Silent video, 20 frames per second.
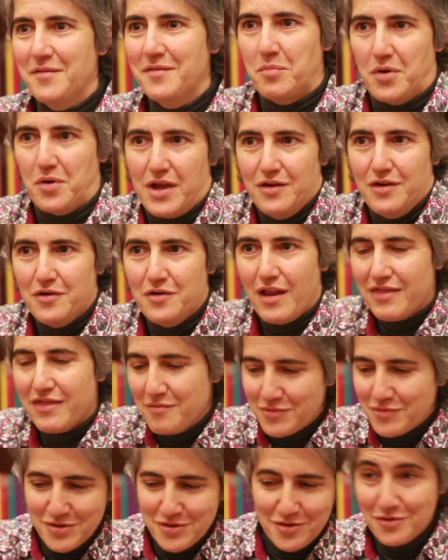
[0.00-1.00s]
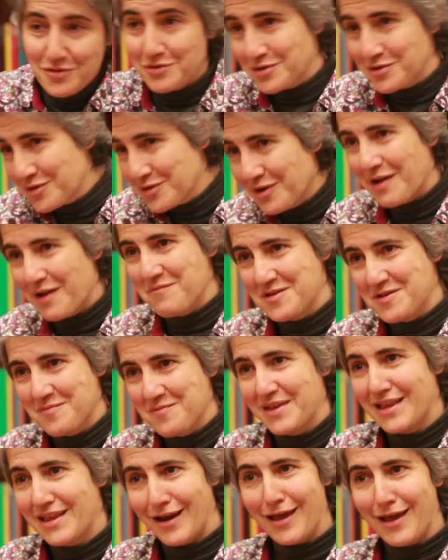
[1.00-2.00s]
porque no nacemos todos con la
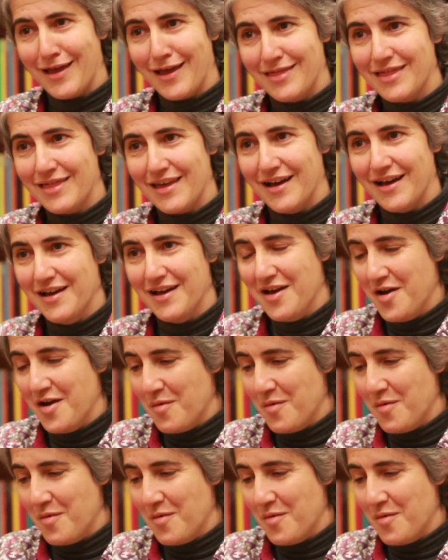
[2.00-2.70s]
misma inteligencia,